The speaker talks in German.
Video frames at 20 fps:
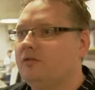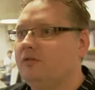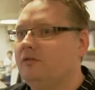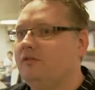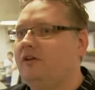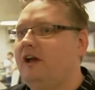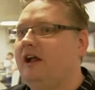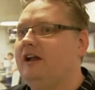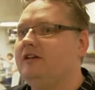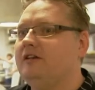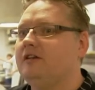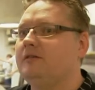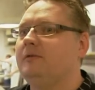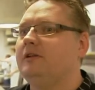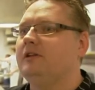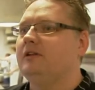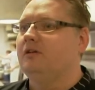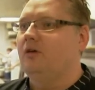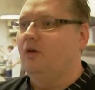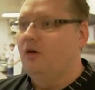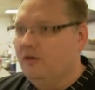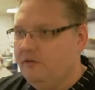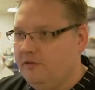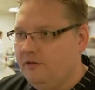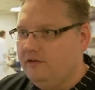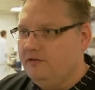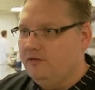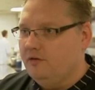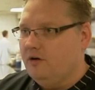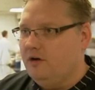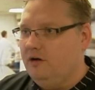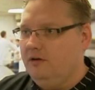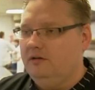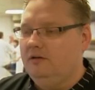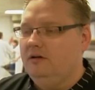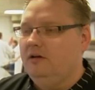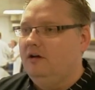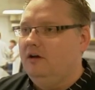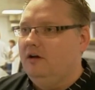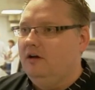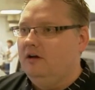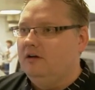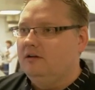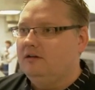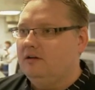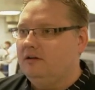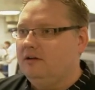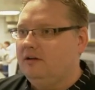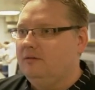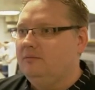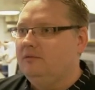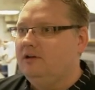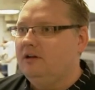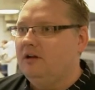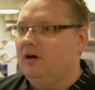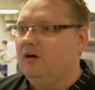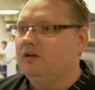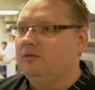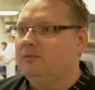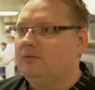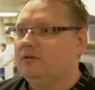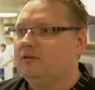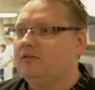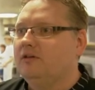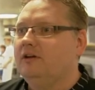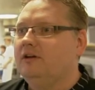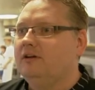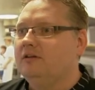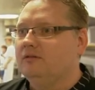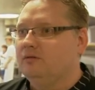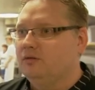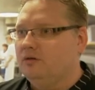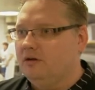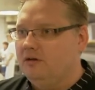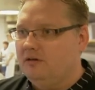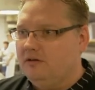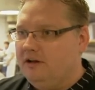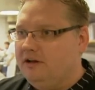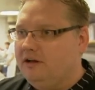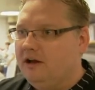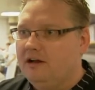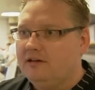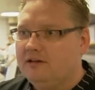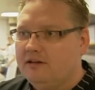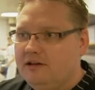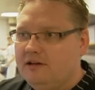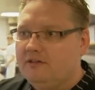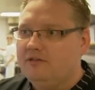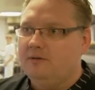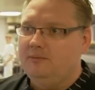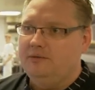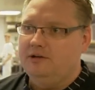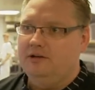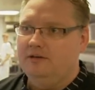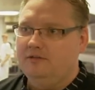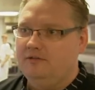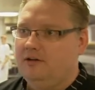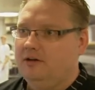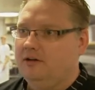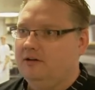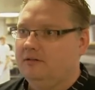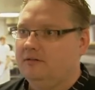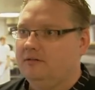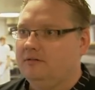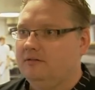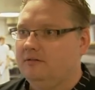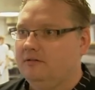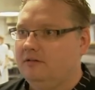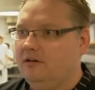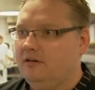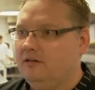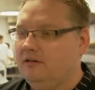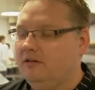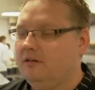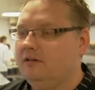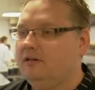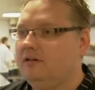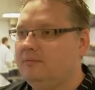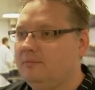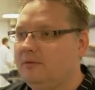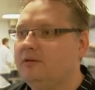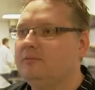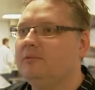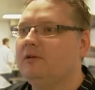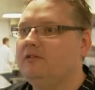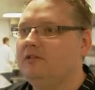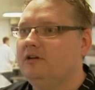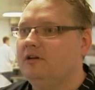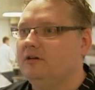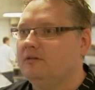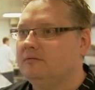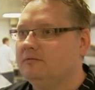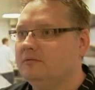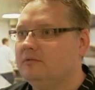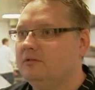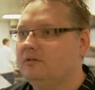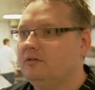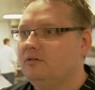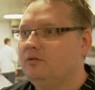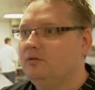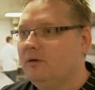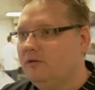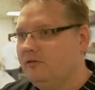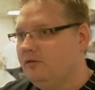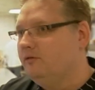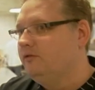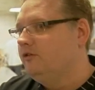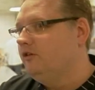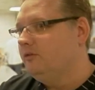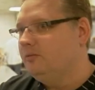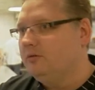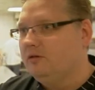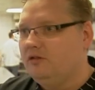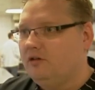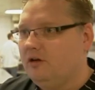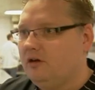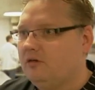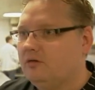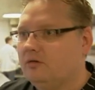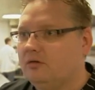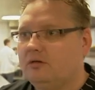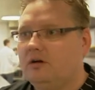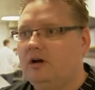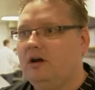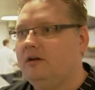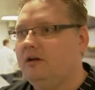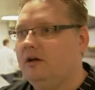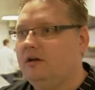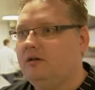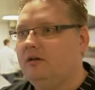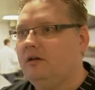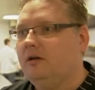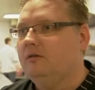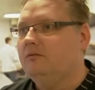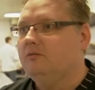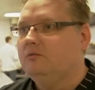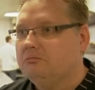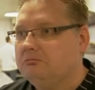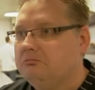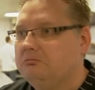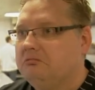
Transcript: verhältnismäßig häufig vor, dass eben diese Ausbildungsverhältnisse oder Inhalte nicht vermittelt werden. Ja, das sieht man immer wieder. Über 50 Prozent gucken einen an, sagen,